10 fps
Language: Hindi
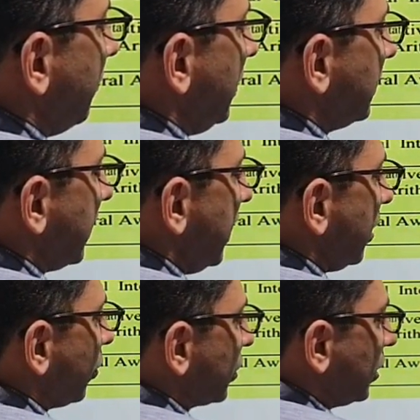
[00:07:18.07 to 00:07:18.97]
मींस
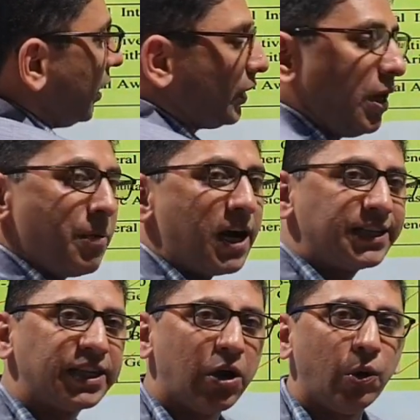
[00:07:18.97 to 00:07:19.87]
एक क्वेश्चन कितने
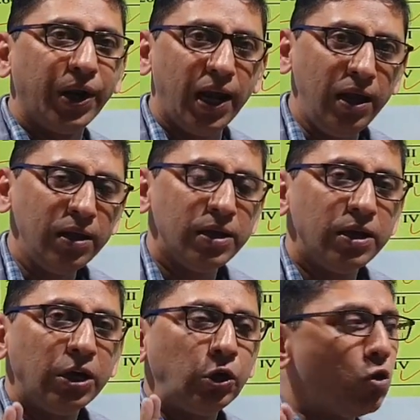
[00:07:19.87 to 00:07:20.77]
मार्क्स का हो गया
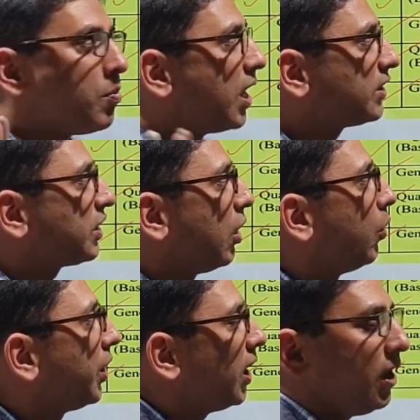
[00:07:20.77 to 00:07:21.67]
टू मार्क्स का
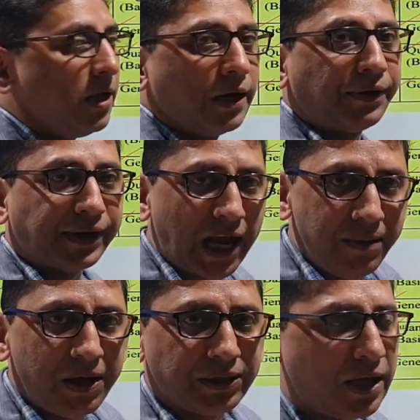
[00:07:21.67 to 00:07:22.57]
हो गया
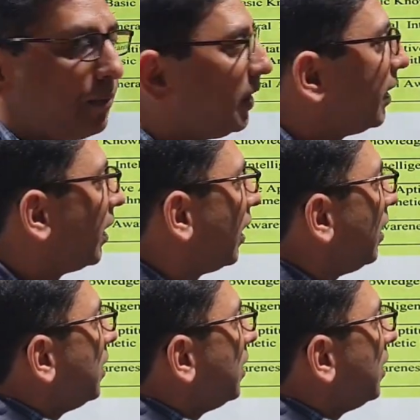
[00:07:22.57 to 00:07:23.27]
टाइम कितना मिलेगा